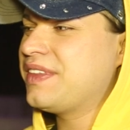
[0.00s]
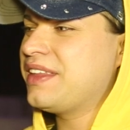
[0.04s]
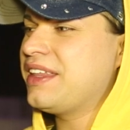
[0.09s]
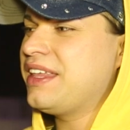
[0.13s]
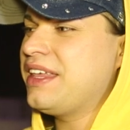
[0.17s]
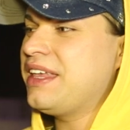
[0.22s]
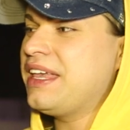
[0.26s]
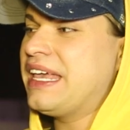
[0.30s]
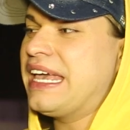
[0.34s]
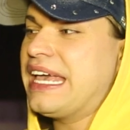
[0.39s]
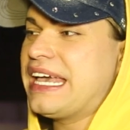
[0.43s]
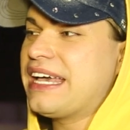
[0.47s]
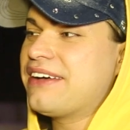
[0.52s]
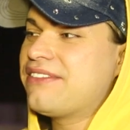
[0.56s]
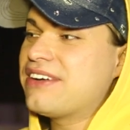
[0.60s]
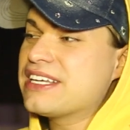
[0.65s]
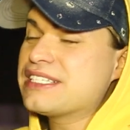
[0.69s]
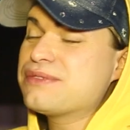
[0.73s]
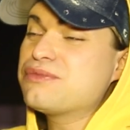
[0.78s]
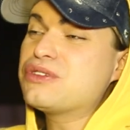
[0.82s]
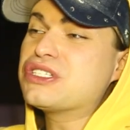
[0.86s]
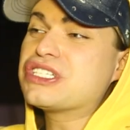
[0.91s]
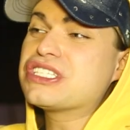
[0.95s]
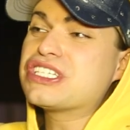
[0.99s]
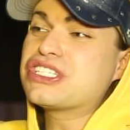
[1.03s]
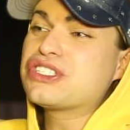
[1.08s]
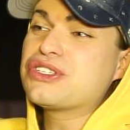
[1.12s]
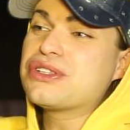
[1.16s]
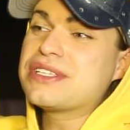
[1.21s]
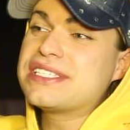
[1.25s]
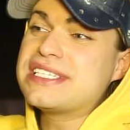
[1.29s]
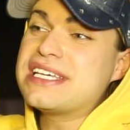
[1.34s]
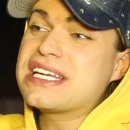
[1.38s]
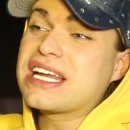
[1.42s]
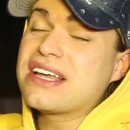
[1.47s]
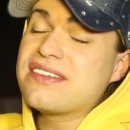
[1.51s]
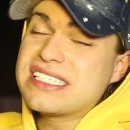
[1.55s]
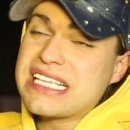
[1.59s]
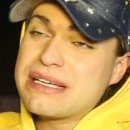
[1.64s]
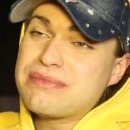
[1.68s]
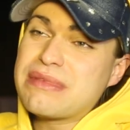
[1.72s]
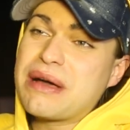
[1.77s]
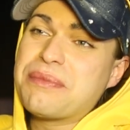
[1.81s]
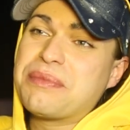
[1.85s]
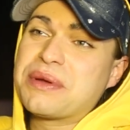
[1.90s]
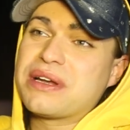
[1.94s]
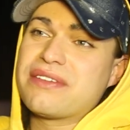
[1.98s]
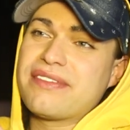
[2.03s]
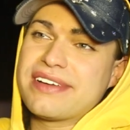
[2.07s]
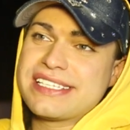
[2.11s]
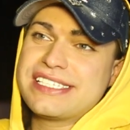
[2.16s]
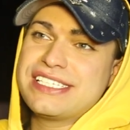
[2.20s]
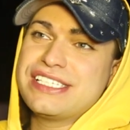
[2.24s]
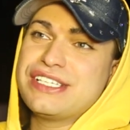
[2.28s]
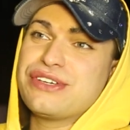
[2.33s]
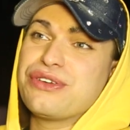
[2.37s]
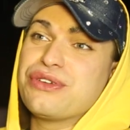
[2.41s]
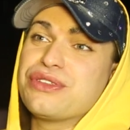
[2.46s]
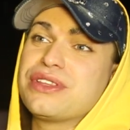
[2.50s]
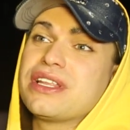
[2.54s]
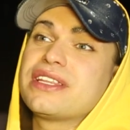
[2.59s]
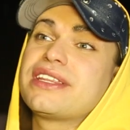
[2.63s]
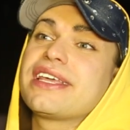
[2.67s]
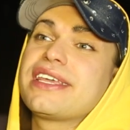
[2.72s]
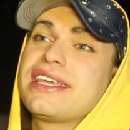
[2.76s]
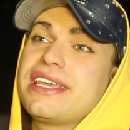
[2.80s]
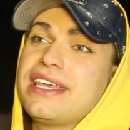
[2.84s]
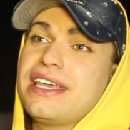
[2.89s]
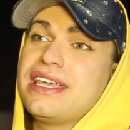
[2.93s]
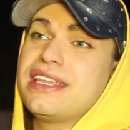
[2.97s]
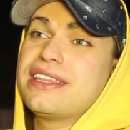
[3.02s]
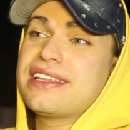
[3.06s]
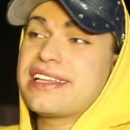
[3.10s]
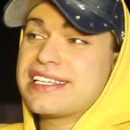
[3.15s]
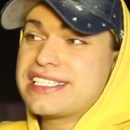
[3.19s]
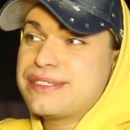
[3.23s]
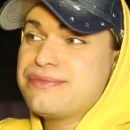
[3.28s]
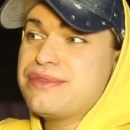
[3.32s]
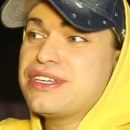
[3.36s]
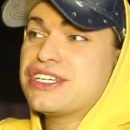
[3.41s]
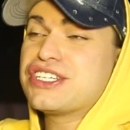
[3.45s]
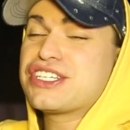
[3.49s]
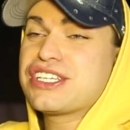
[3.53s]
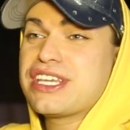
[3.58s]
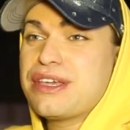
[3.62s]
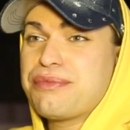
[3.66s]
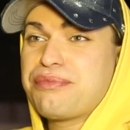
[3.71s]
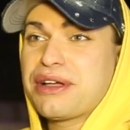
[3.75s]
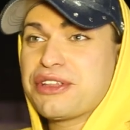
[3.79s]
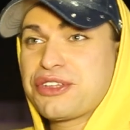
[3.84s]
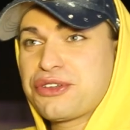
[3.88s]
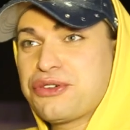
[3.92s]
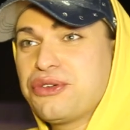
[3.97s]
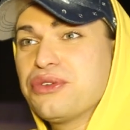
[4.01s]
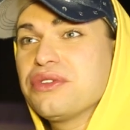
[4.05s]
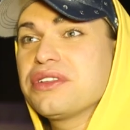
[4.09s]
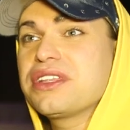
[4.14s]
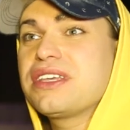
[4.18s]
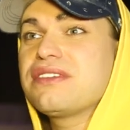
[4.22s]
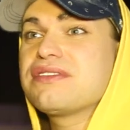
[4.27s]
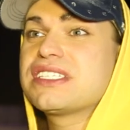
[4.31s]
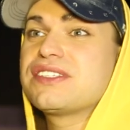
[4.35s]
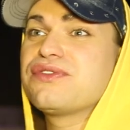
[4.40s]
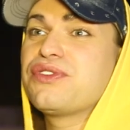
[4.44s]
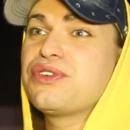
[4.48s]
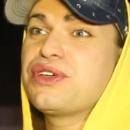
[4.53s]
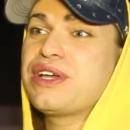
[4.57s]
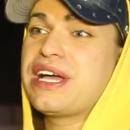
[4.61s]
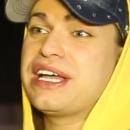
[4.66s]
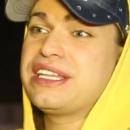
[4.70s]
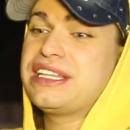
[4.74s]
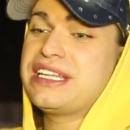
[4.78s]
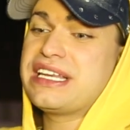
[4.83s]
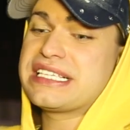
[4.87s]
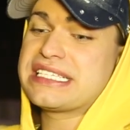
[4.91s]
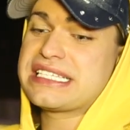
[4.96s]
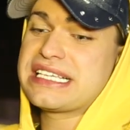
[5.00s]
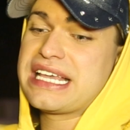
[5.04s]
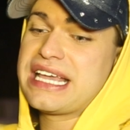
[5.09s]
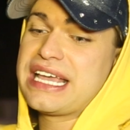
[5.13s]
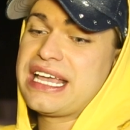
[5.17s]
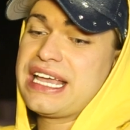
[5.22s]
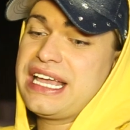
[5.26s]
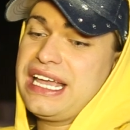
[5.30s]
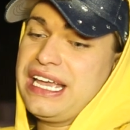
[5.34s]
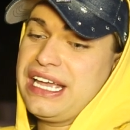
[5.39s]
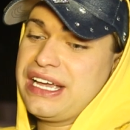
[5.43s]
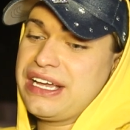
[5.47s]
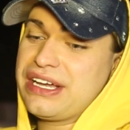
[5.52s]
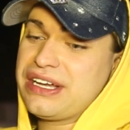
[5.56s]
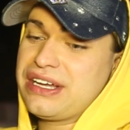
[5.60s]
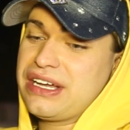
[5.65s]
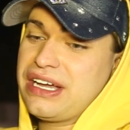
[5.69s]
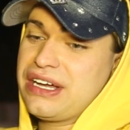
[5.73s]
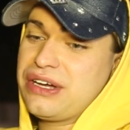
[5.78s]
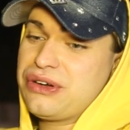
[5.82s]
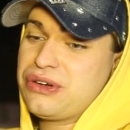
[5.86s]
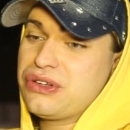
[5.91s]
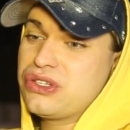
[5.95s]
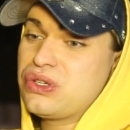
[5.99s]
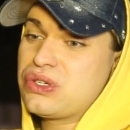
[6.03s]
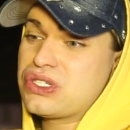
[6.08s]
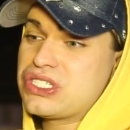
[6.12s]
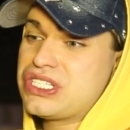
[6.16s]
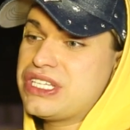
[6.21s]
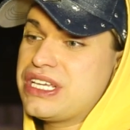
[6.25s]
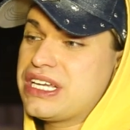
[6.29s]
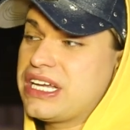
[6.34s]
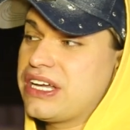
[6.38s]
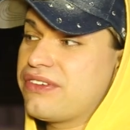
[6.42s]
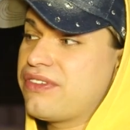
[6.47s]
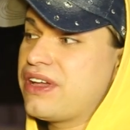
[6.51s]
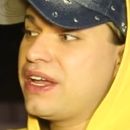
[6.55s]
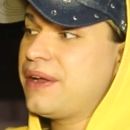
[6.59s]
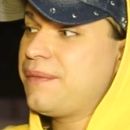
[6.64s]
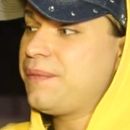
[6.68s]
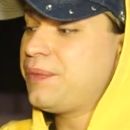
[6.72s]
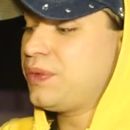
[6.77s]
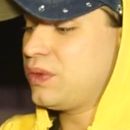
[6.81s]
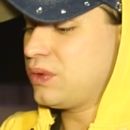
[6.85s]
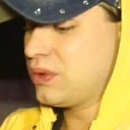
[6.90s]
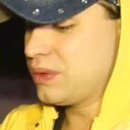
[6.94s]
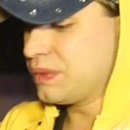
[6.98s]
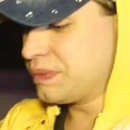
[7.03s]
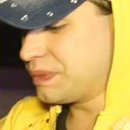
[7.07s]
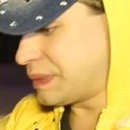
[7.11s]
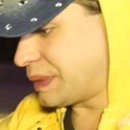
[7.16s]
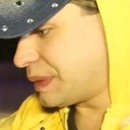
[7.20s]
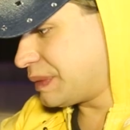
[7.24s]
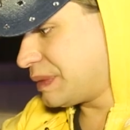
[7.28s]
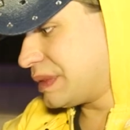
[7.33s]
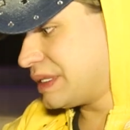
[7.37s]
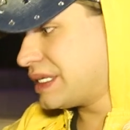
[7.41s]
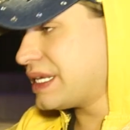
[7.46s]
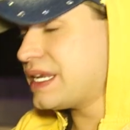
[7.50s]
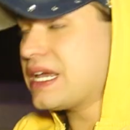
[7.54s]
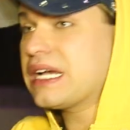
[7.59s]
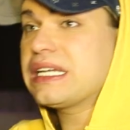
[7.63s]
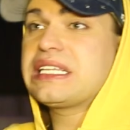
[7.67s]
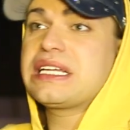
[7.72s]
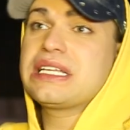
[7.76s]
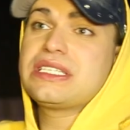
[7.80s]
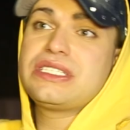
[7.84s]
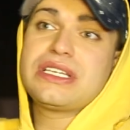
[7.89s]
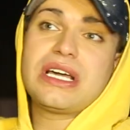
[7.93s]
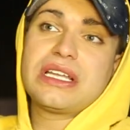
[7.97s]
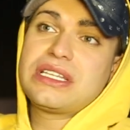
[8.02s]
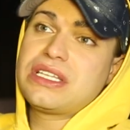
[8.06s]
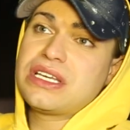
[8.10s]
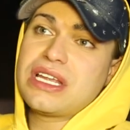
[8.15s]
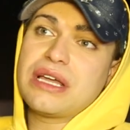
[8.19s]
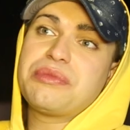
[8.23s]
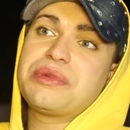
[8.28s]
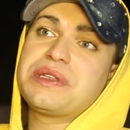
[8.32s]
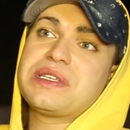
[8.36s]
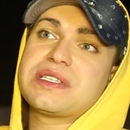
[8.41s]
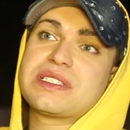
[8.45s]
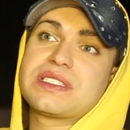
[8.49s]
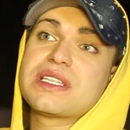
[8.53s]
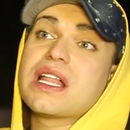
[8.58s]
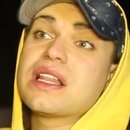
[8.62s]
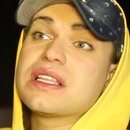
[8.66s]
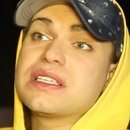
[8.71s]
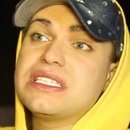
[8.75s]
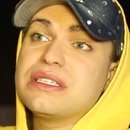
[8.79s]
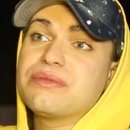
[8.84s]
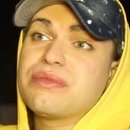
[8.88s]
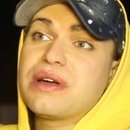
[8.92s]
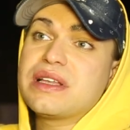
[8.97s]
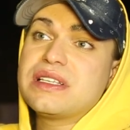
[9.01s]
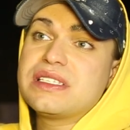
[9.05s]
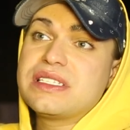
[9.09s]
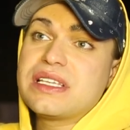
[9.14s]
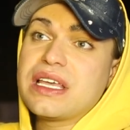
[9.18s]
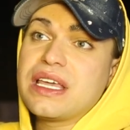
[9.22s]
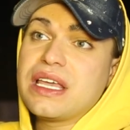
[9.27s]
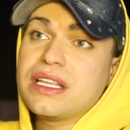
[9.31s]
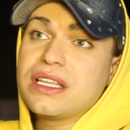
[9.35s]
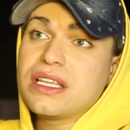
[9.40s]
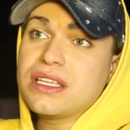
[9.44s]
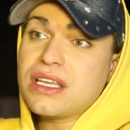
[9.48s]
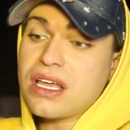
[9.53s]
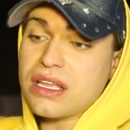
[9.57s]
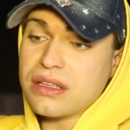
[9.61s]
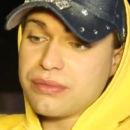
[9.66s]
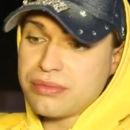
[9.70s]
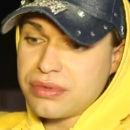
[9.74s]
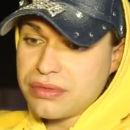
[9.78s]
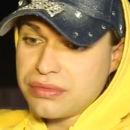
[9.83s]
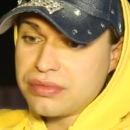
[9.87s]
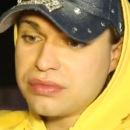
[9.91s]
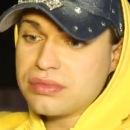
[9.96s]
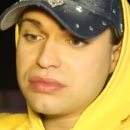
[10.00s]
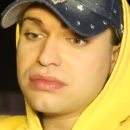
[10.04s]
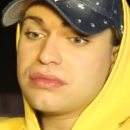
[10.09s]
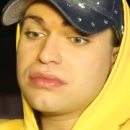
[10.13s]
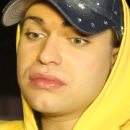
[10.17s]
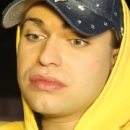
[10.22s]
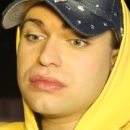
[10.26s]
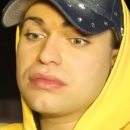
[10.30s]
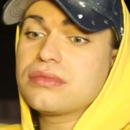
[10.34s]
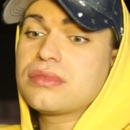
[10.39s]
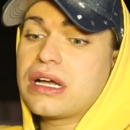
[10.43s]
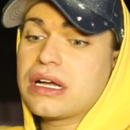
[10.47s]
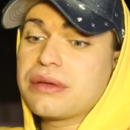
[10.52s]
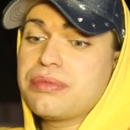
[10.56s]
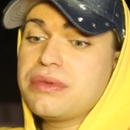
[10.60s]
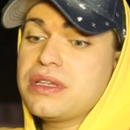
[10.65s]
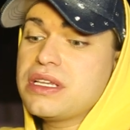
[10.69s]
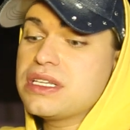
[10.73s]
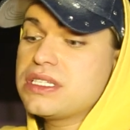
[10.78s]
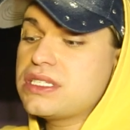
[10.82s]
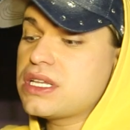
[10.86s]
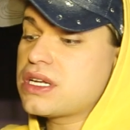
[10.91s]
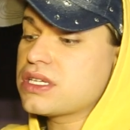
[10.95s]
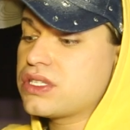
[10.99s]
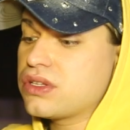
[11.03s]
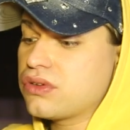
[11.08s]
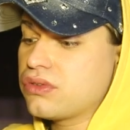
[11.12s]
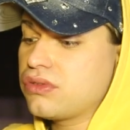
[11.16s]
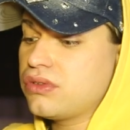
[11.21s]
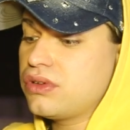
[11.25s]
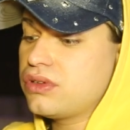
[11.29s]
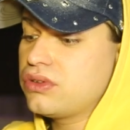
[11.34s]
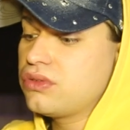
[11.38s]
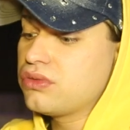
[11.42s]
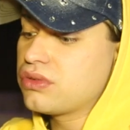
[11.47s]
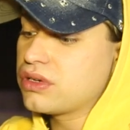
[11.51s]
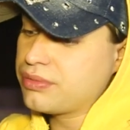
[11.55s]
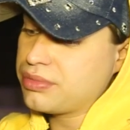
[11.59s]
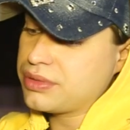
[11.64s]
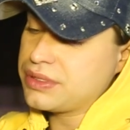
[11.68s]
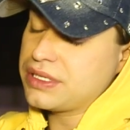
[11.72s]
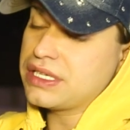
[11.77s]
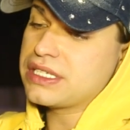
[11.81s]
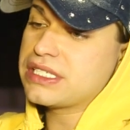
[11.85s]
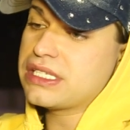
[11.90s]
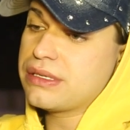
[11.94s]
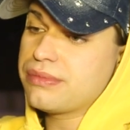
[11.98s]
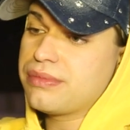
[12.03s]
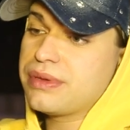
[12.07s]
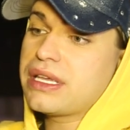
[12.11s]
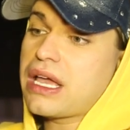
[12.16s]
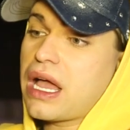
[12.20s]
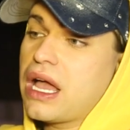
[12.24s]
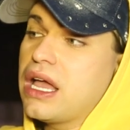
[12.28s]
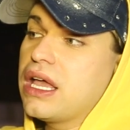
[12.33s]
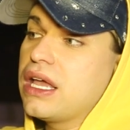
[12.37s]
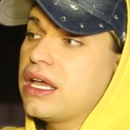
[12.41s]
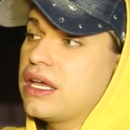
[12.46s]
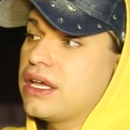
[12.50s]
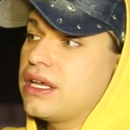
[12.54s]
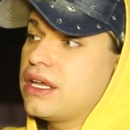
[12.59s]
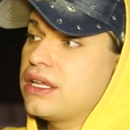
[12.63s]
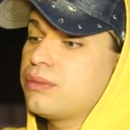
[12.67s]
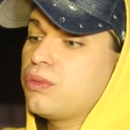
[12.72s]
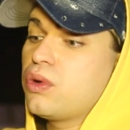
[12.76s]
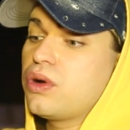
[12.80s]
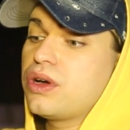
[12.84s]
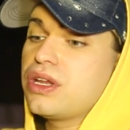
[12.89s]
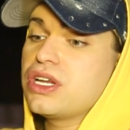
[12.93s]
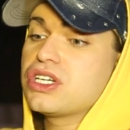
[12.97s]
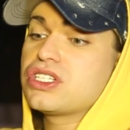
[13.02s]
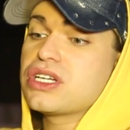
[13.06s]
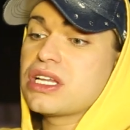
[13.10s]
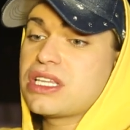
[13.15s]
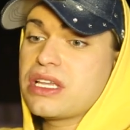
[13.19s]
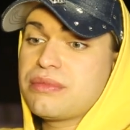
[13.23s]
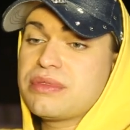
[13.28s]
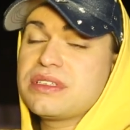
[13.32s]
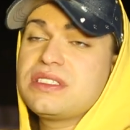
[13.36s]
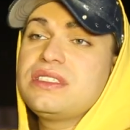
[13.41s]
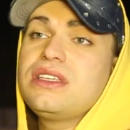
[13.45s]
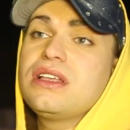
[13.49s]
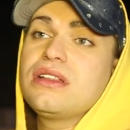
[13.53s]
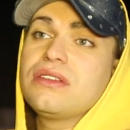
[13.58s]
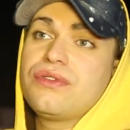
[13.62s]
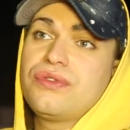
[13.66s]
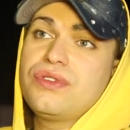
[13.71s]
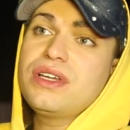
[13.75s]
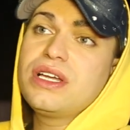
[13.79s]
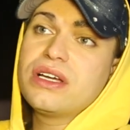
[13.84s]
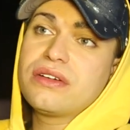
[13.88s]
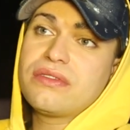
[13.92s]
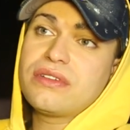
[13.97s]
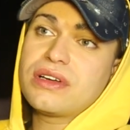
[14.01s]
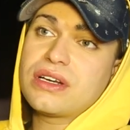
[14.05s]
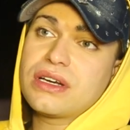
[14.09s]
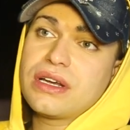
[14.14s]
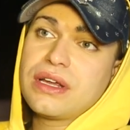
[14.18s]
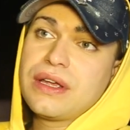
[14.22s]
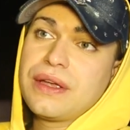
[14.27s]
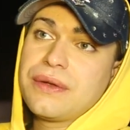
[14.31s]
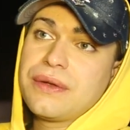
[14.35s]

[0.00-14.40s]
И возможно, что церковь сама провоцирует на такие насмешки и подколки в свой адрес э, художников. Но директора театра я бы не стал снимать за это. Я бы, как Министерство культуры, бы, если бы я э, мог решать, я бы сделал выговор,